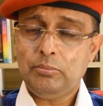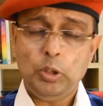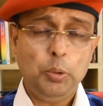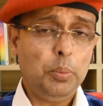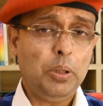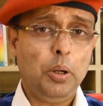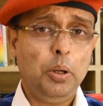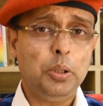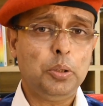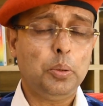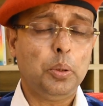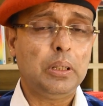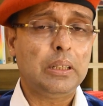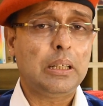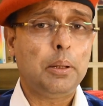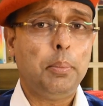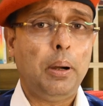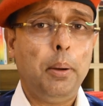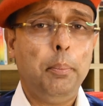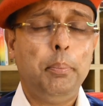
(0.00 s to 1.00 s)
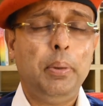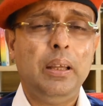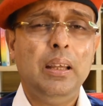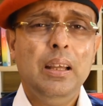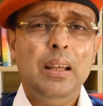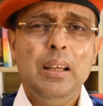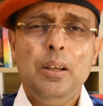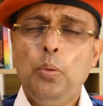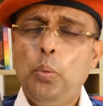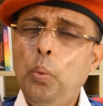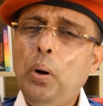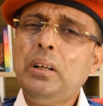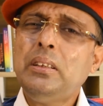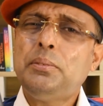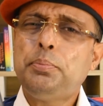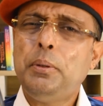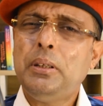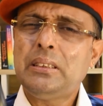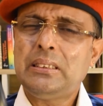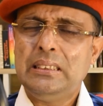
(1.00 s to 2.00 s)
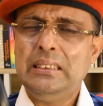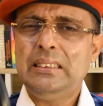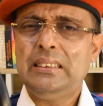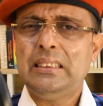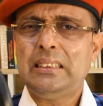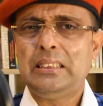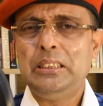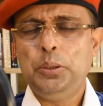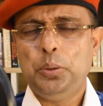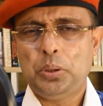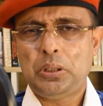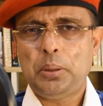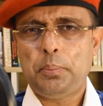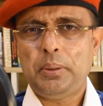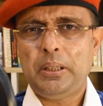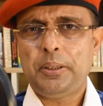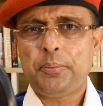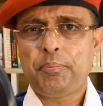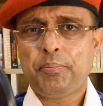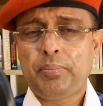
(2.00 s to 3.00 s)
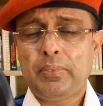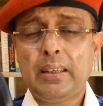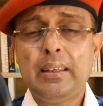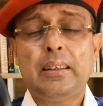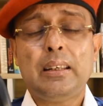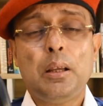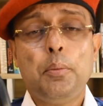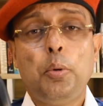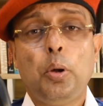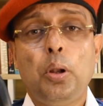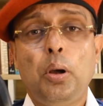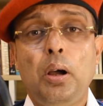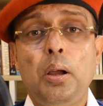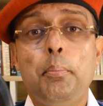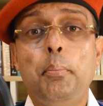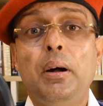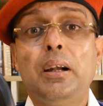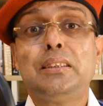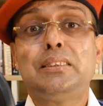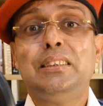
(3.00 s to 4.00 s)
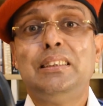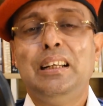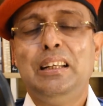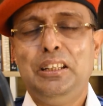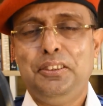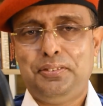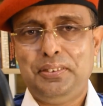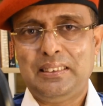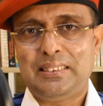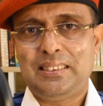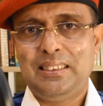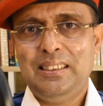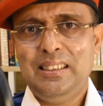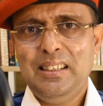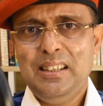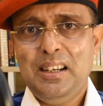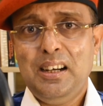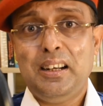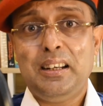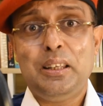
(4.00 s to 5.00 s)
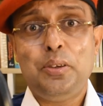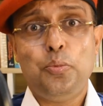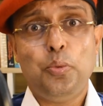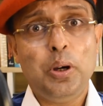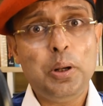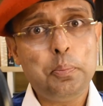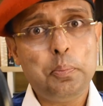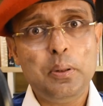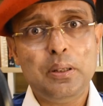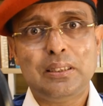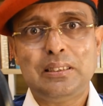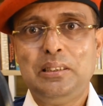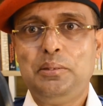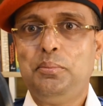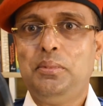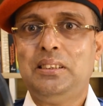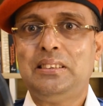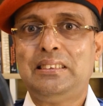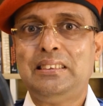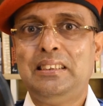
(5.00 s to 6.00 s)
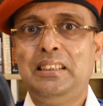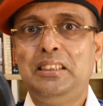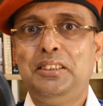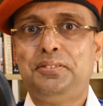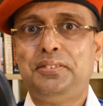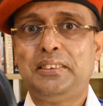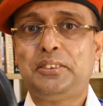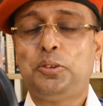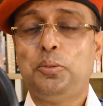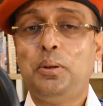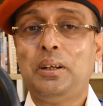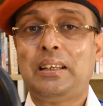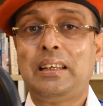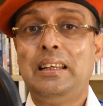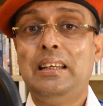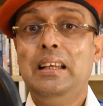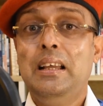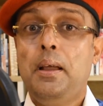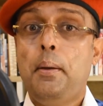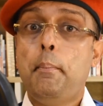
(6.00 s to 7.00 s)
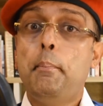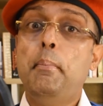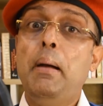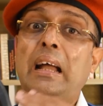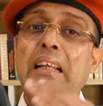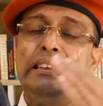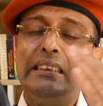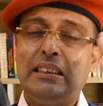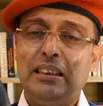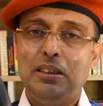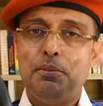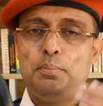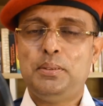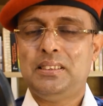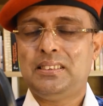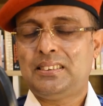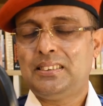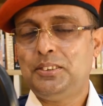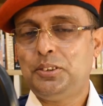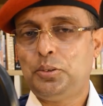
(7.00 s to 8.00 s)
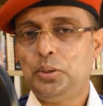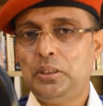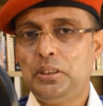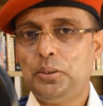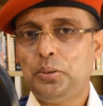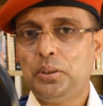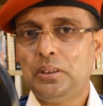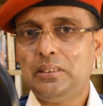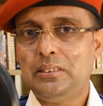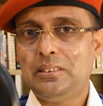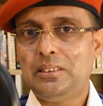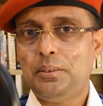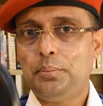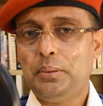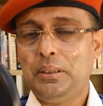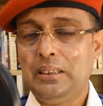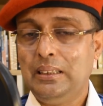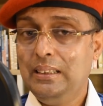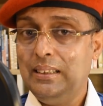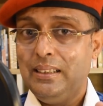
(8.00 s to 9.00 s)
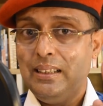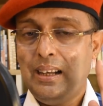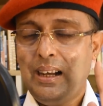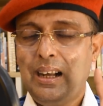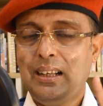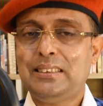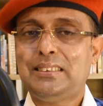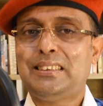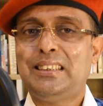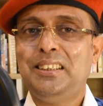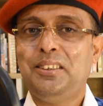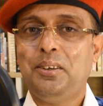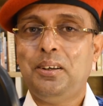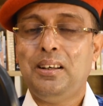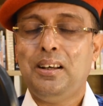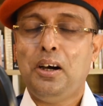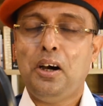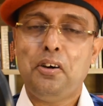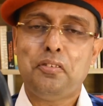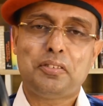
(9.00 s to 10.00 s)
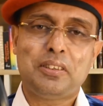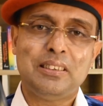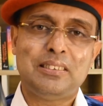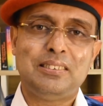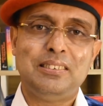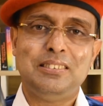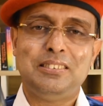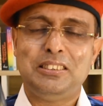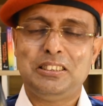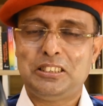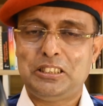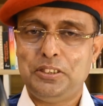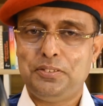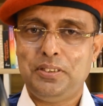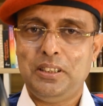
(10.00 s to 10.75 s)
তোমরা হয়তো অনেকে ভাববে ওয়ান পার্সেন্টে কী হতে পারে এটাকে বলা হয় মার্জিনাল এফেক্ট আর এই ওয়ান পার্সেন্ট মার্জিনাল এফেক্ট তোমাকে ম্যাজিক্যাল পার্সন তৈরি করে দিতে পারে আজকে নয় আফটার থ্রি সিক্সটি